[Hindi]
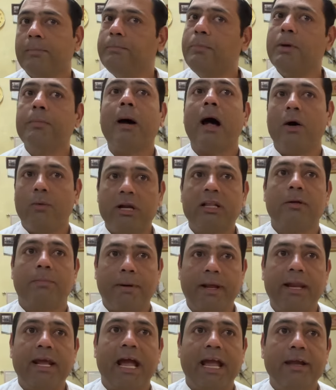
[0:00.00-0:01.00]
विभाव अर्थ
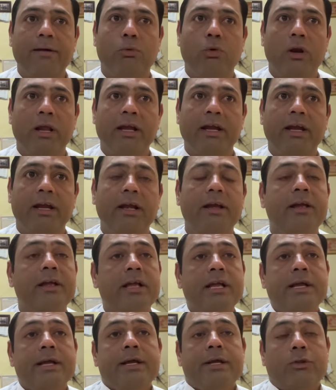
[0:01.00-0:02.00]
पर्याय बोलेंगे
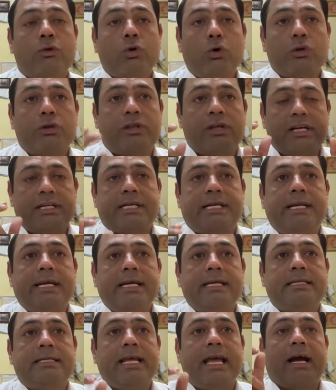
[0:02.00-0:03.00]
तो
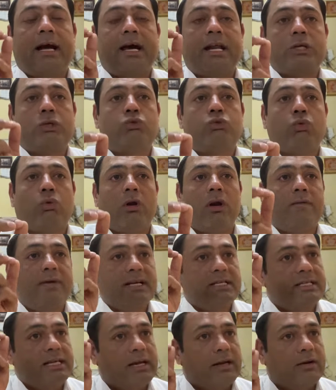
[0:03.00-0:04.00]
दृष्टि से अगर
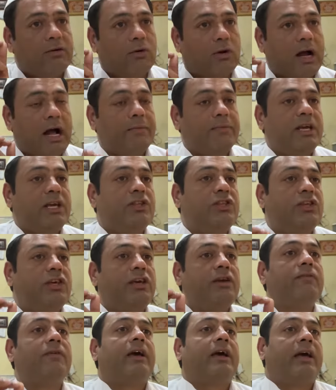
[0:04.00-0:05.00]
सोलहवें सर्ग का भी
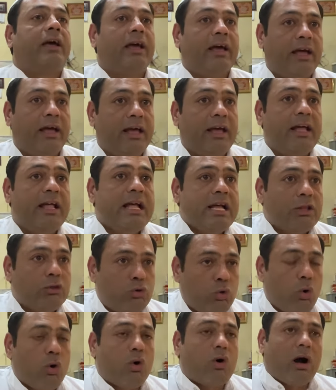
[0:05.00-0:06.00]
जीव है
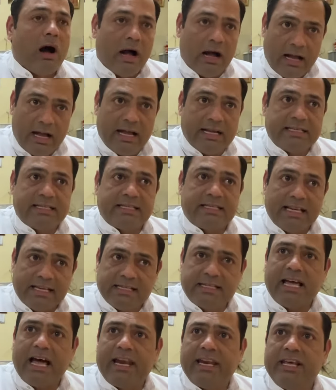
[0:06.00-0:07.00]
तो कहा
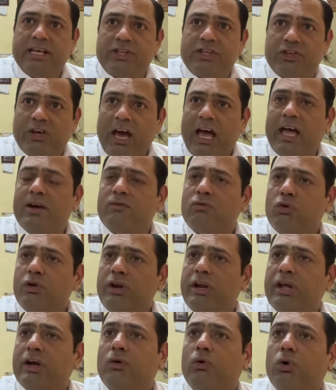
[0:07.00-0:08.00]
संसारी चाहे वो
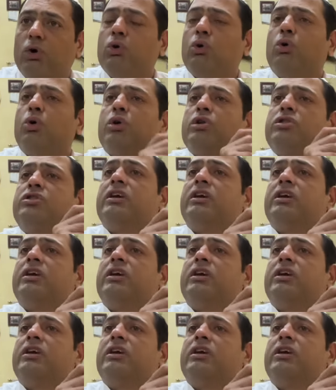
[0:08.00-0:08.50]
निगोद हो और